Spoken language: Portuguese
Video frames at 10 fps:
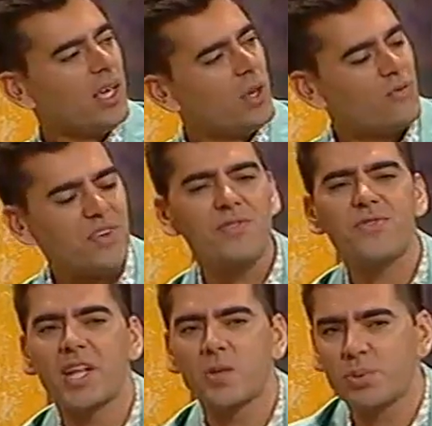Eu vi de
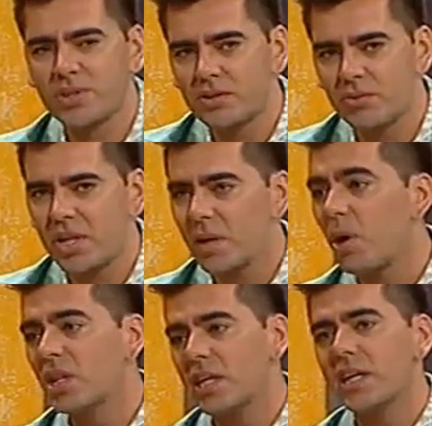frente, portanto eu diria
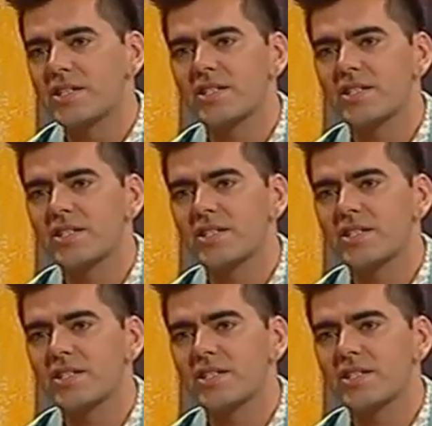bolinhas.